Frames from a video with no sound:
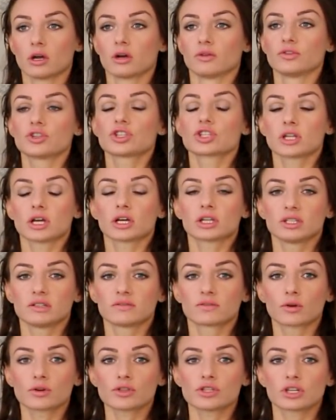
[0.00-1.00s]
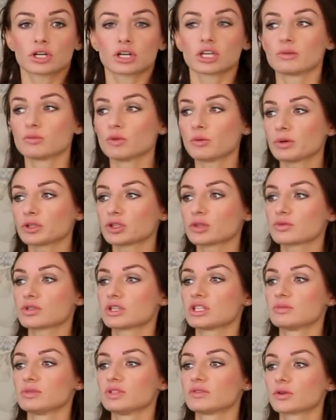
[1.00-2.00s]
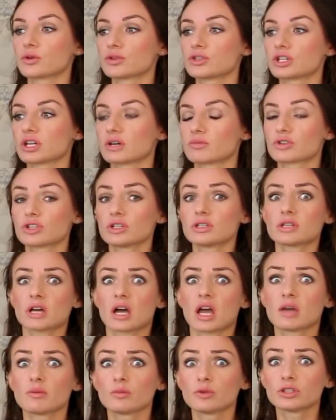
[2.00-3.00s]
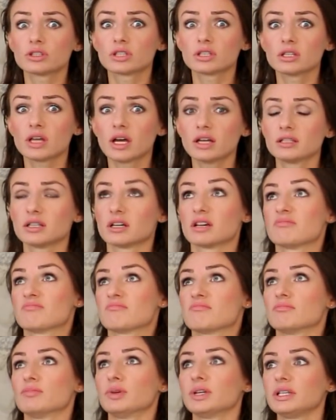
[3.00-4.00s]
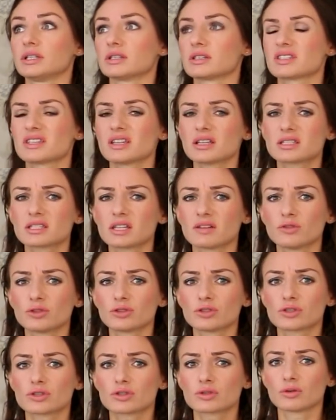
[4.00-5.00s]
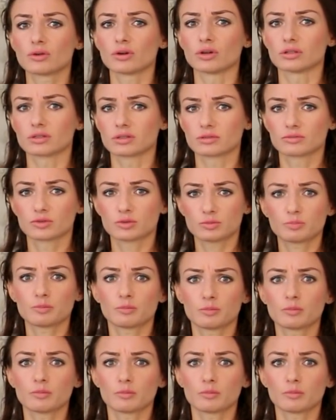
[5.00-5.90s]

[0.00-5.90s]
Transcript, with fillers: вы человек-невротик, ему потом с этим невротиком жить, а ему это надо. Блин, секс того не стоит. Вот